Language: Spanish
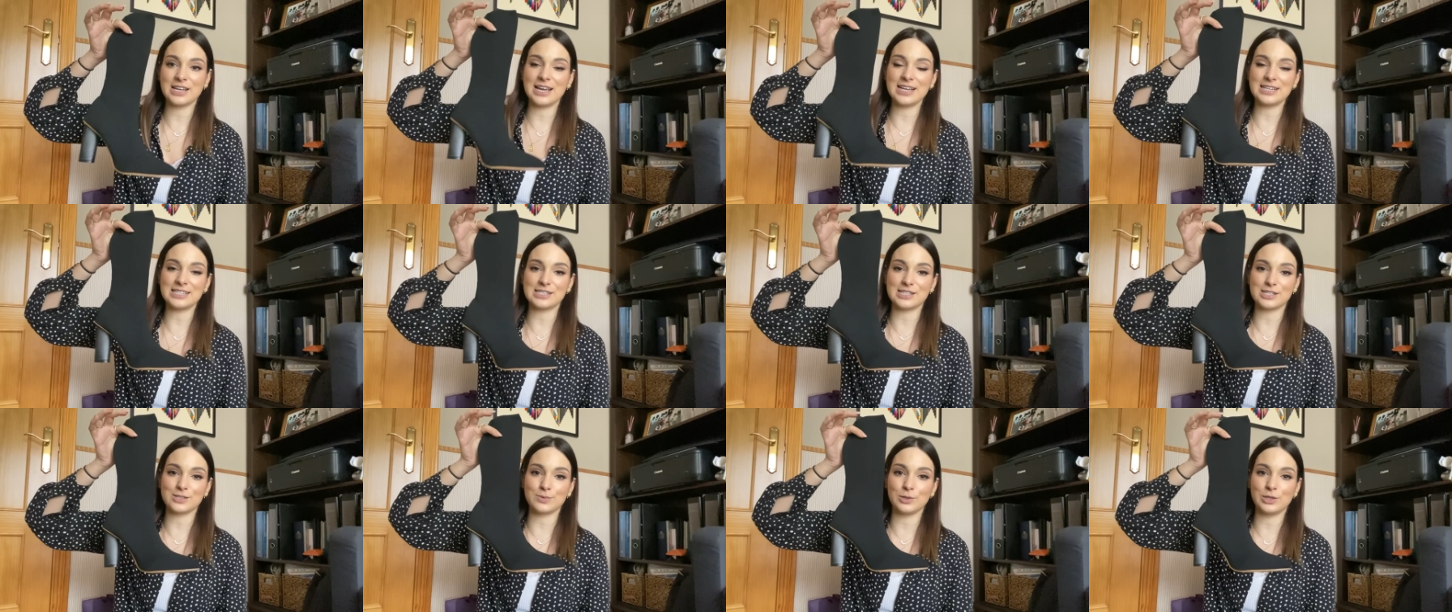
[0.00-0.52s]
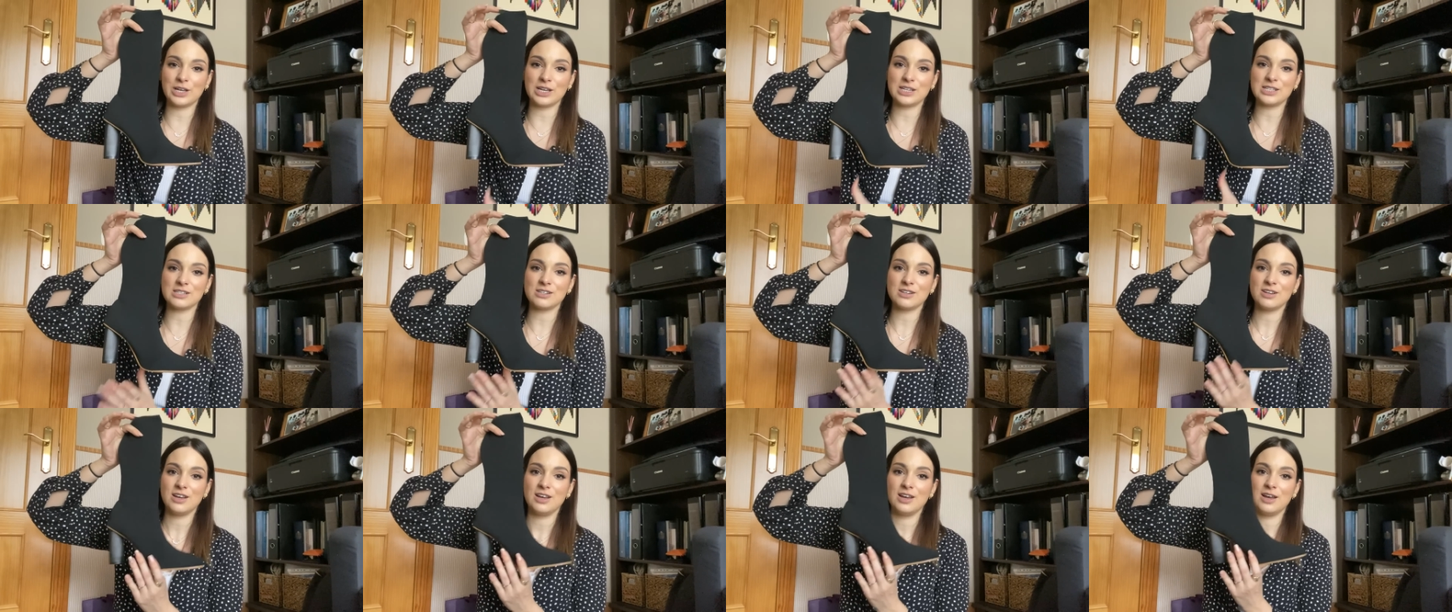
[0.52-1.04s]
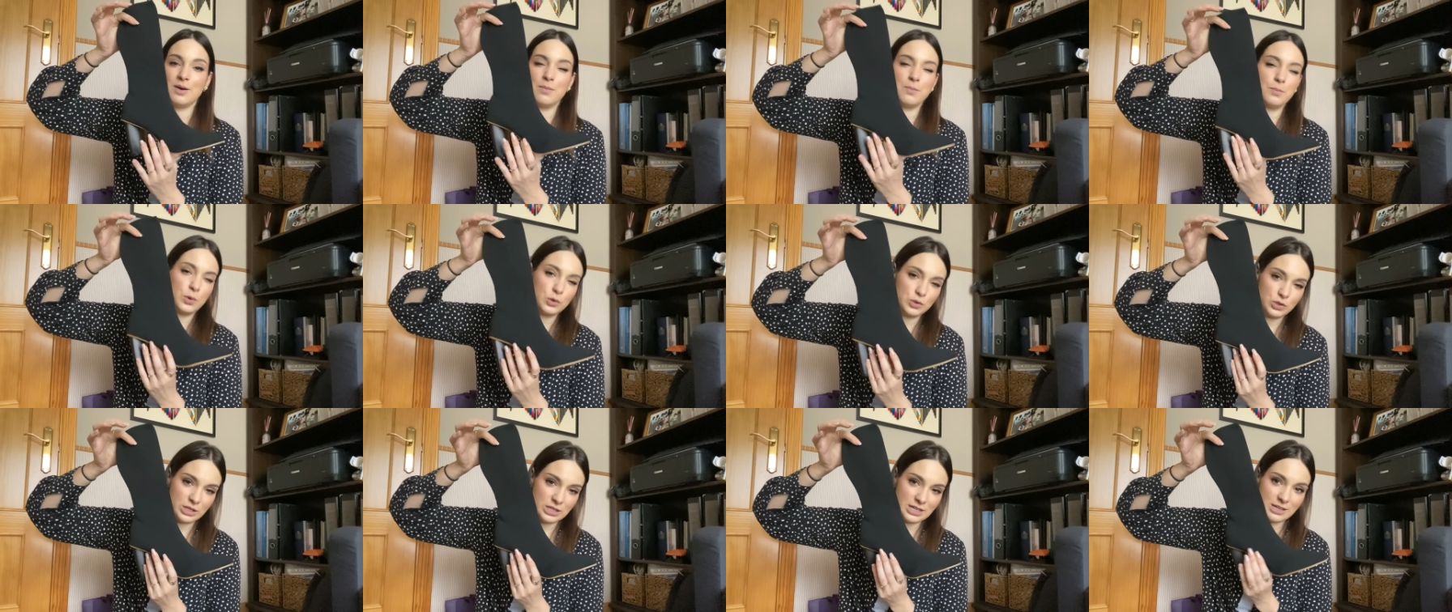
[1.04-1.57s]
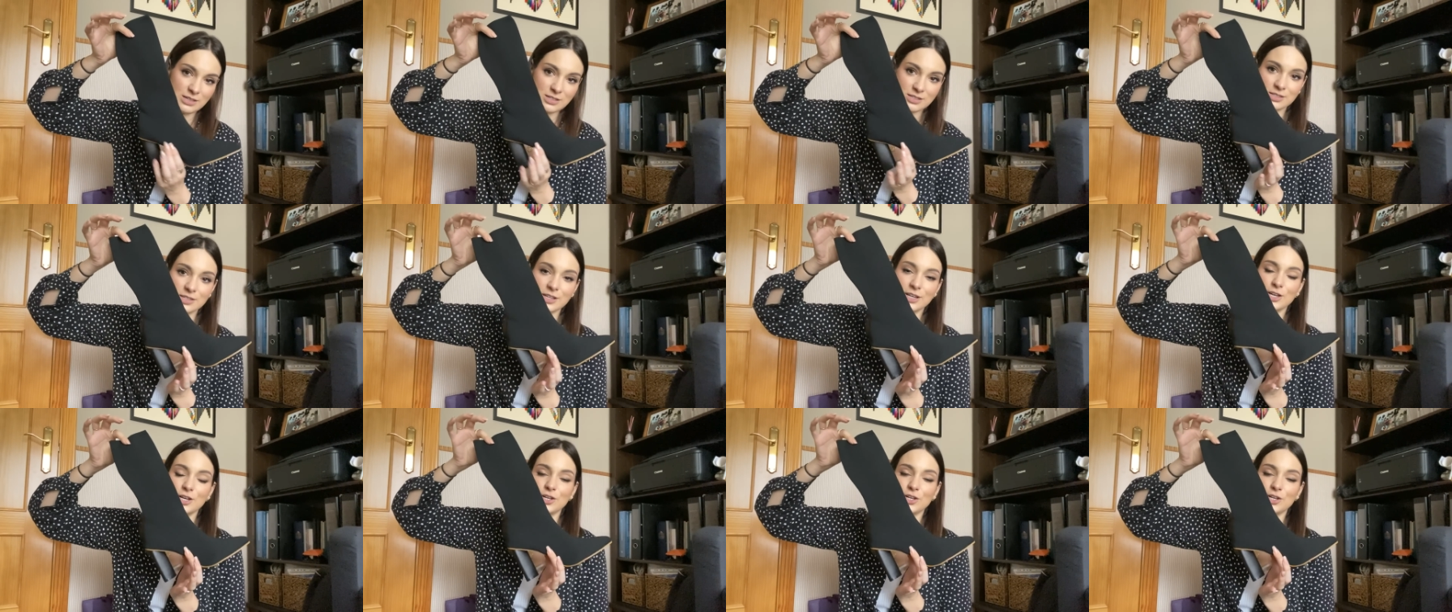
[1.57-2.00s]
estas botas, botines,